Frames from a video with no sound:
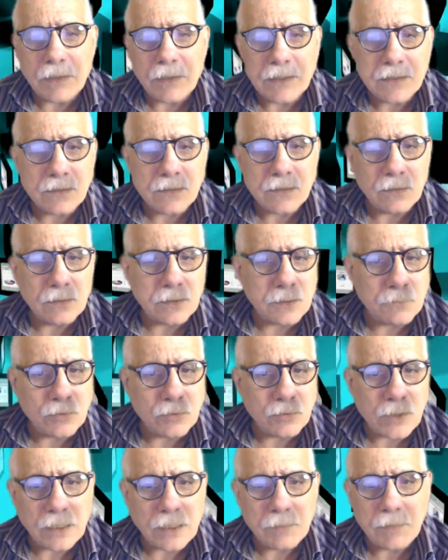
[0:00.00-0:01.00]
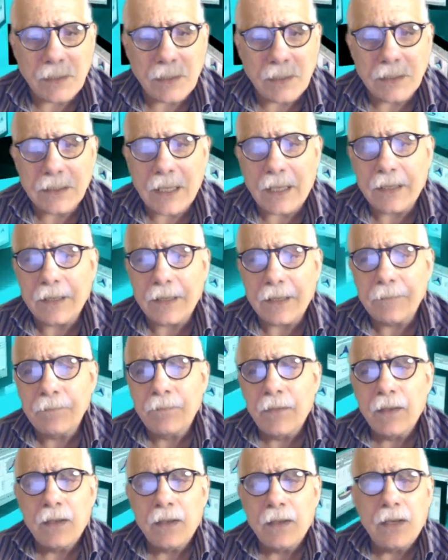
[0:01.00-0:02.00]
presso il Tribunale Militare.
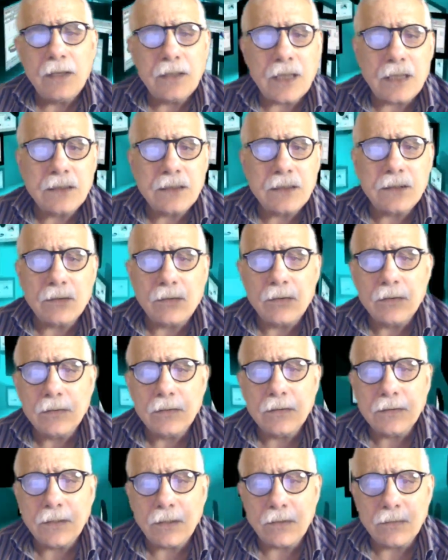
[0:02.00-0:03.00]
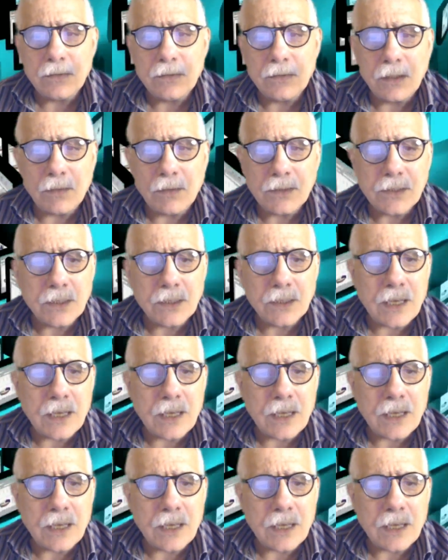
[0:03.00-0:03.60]
Intanto eh, si continua a